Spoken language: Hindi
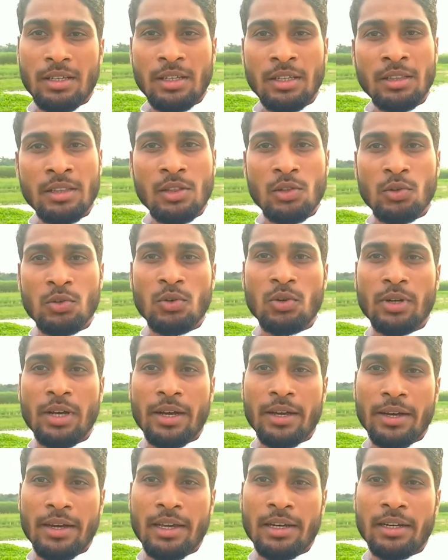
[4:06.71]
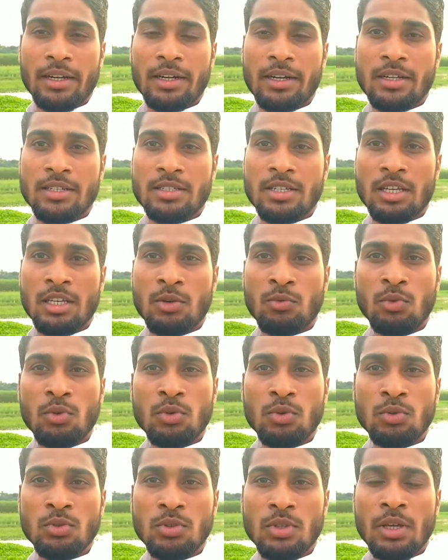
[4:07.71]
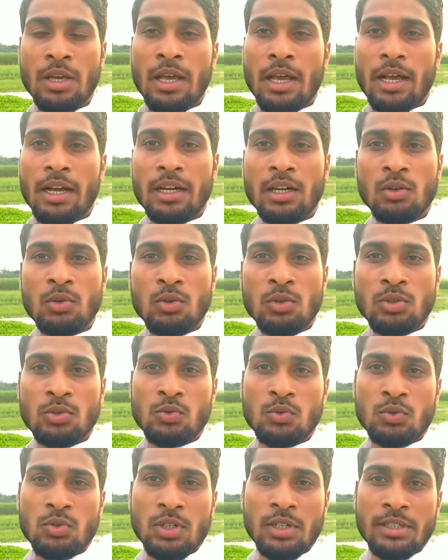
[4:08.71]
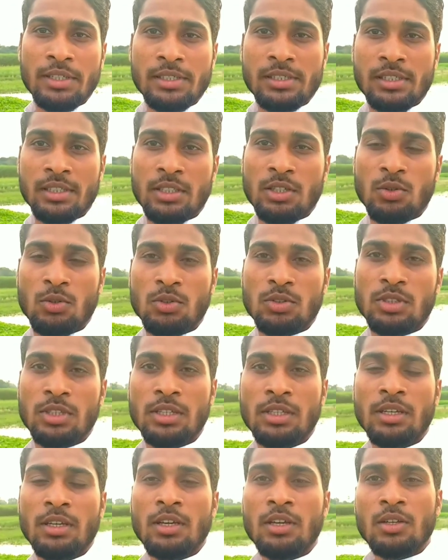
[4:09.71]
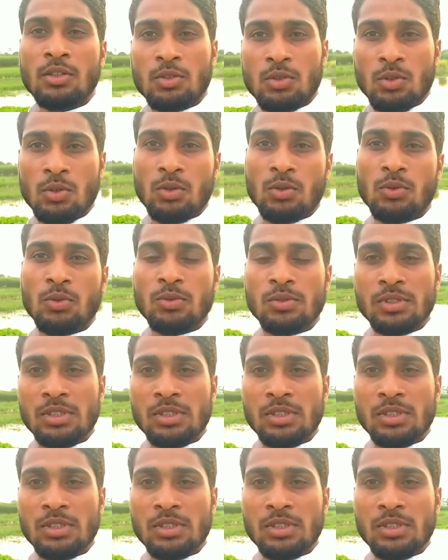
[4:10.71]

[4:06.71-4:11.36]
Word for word: इन लोगों का ख्याल करना चाहिए वो खुद अगर कोई दूसरे डिस्ट्रिक्ट के होते हैं तो